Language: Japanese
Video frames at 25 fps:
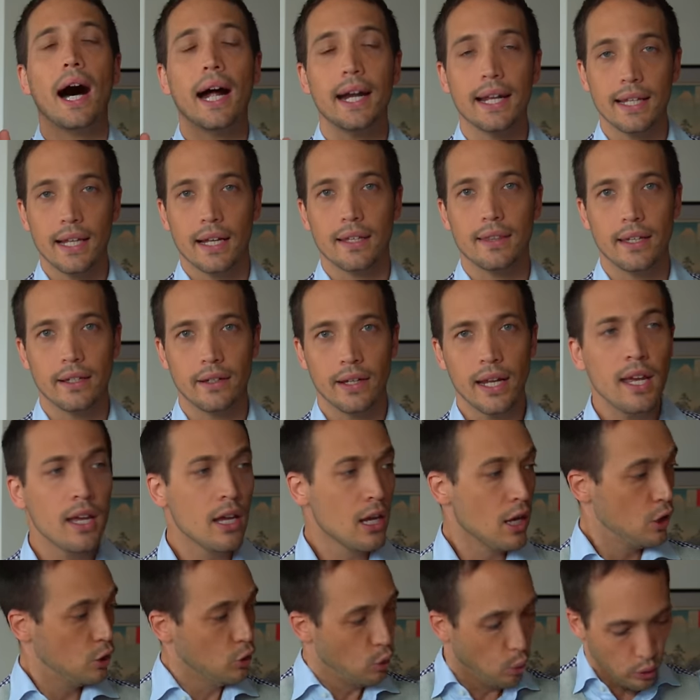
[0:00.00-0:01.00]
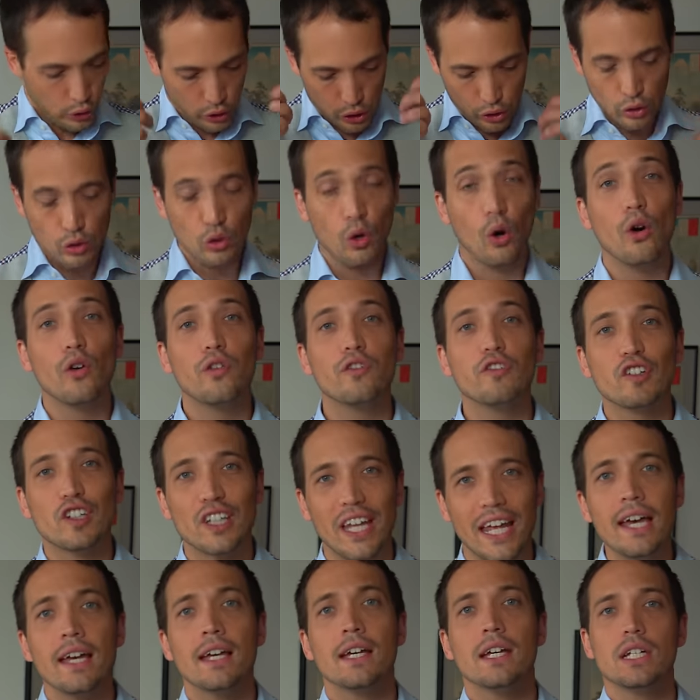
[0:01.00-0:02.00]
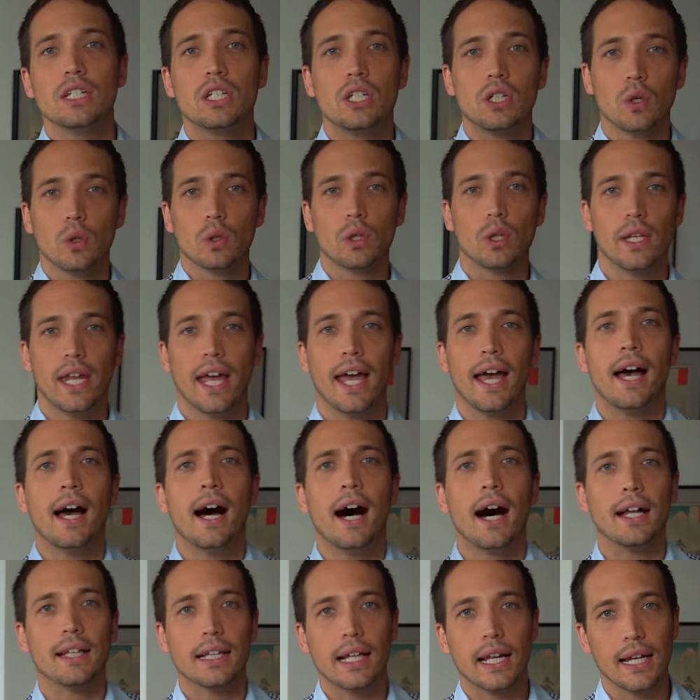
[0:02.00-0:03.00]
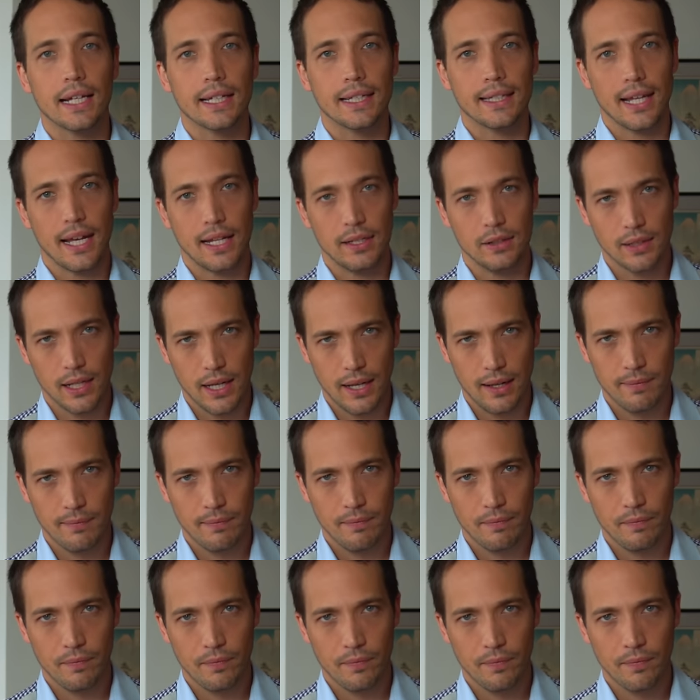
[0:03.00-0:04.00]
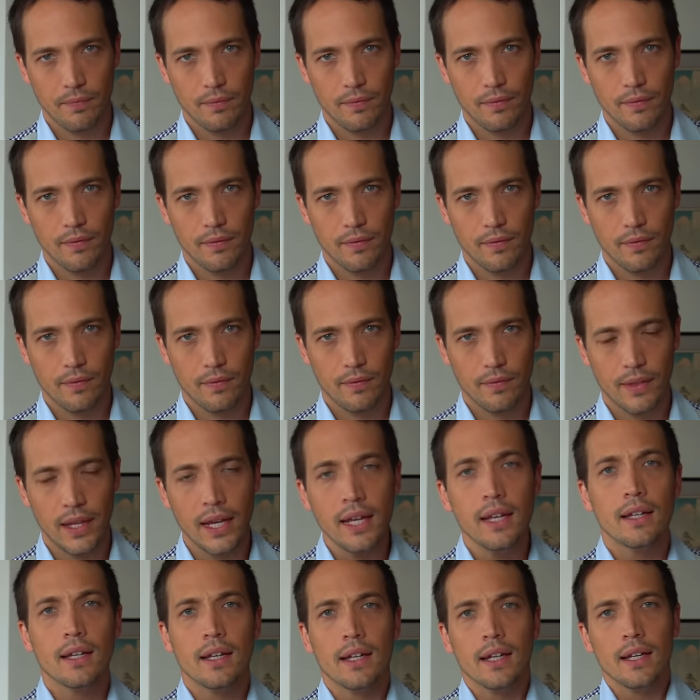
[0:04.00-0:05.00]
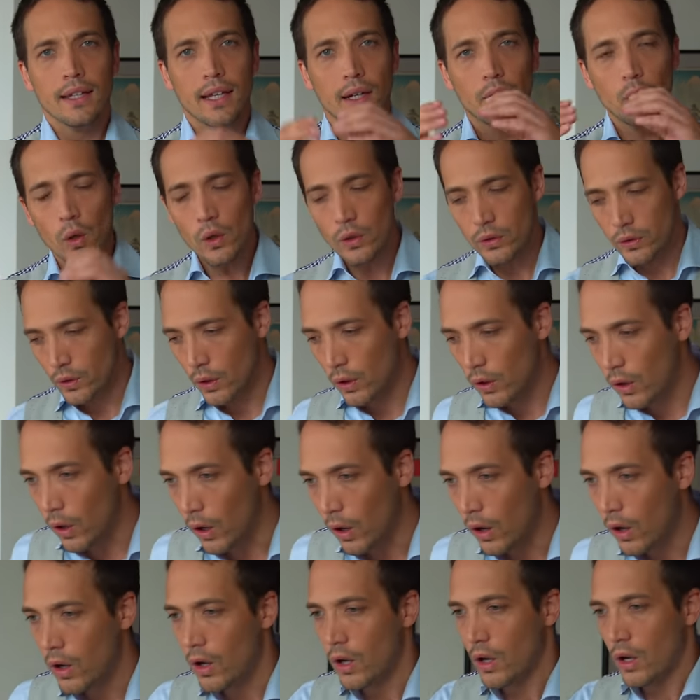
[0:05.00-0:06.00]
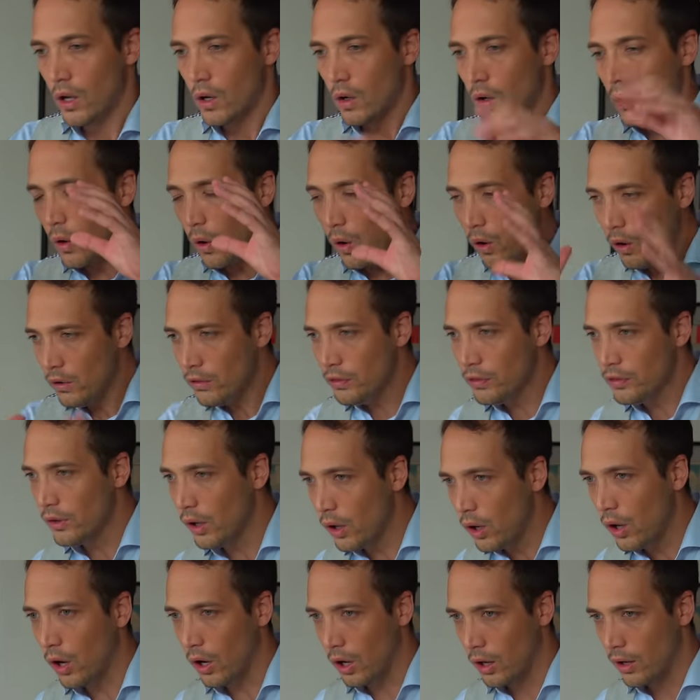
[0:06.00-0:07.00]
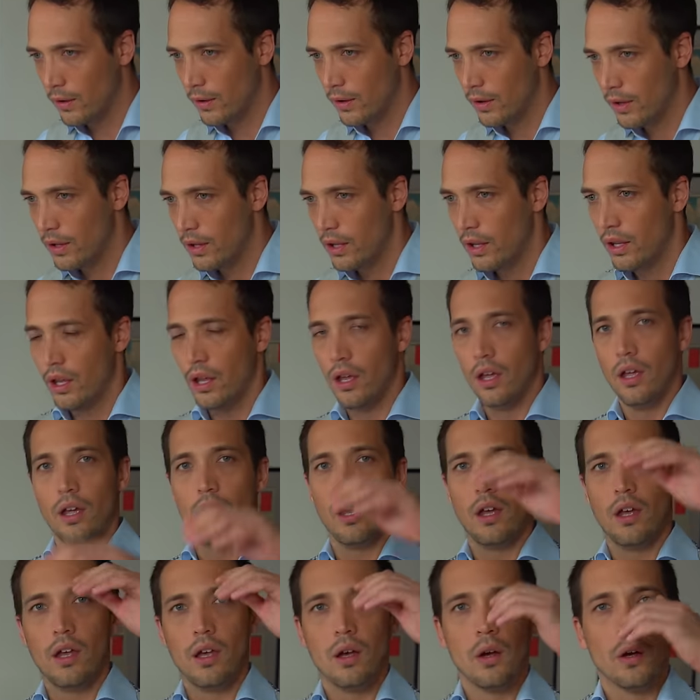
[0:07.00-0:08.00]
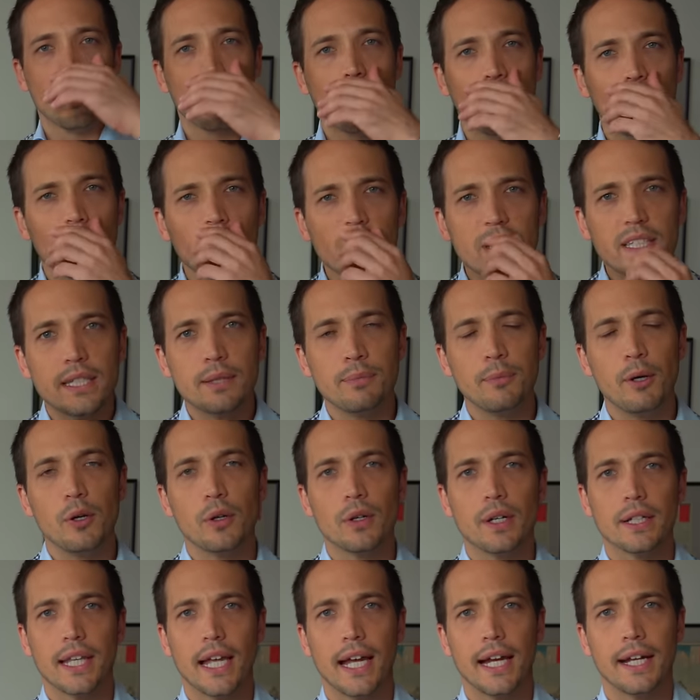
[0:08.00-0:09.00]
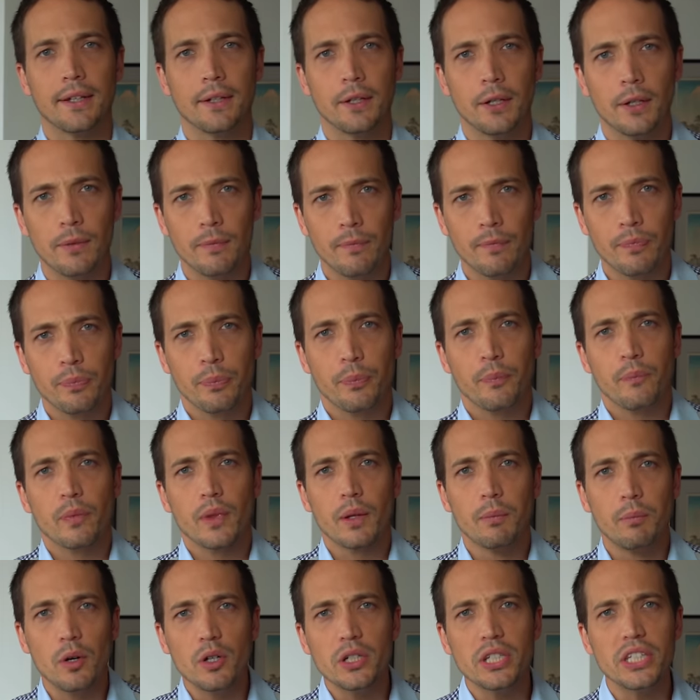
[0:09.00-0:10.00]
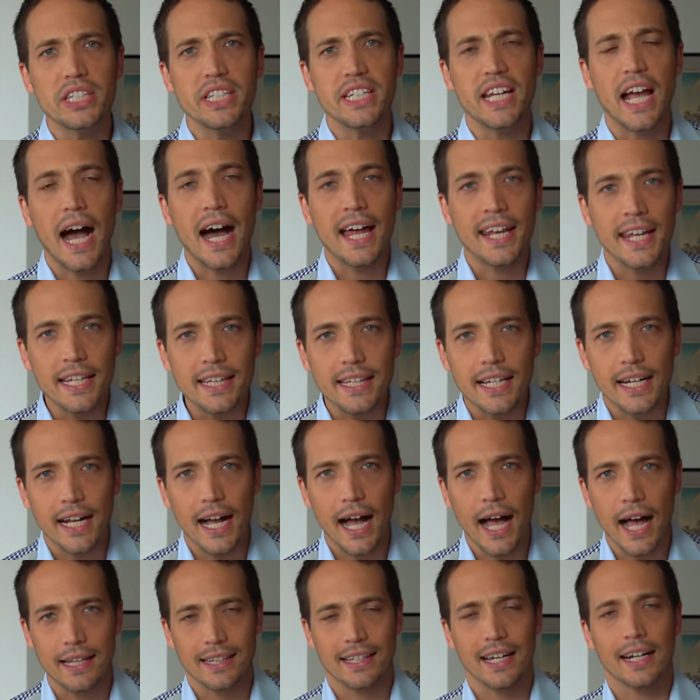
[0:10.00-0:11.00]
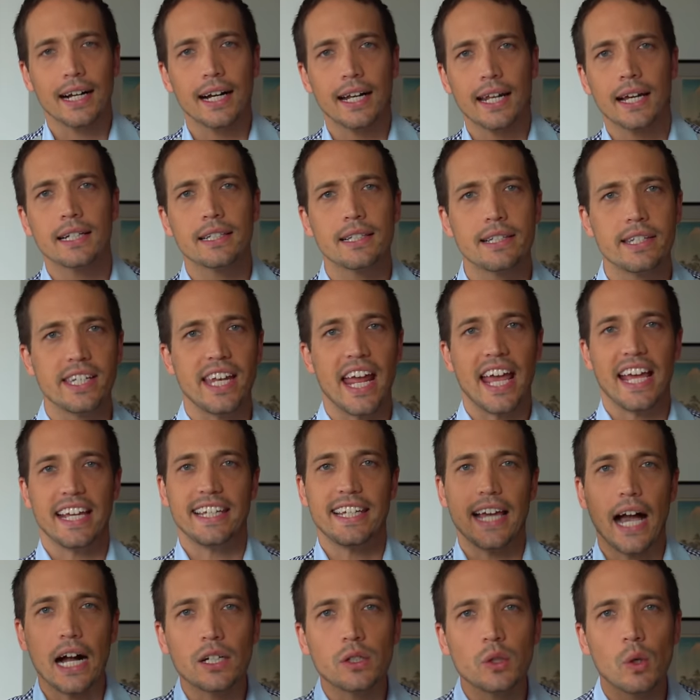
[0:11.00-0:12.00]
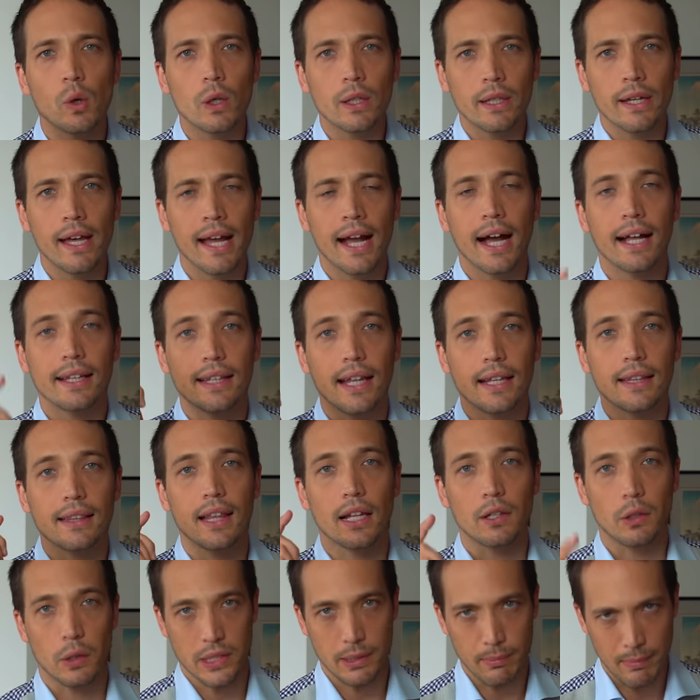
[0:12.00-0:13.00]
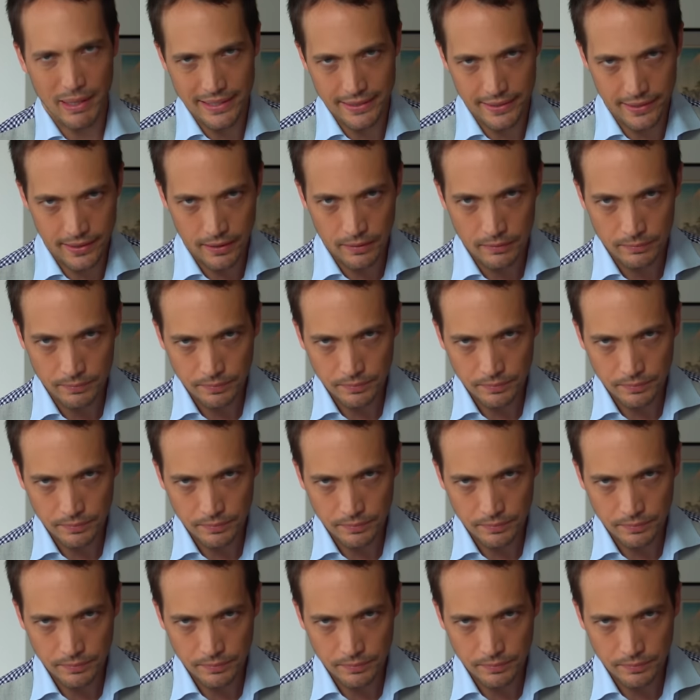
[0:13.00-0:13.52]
ありなんだよねどういう洋服で仕事で働きたいのか。ね、で今度今度この質問を答えるの。もしあなたが宝くじで100億円当たったとします。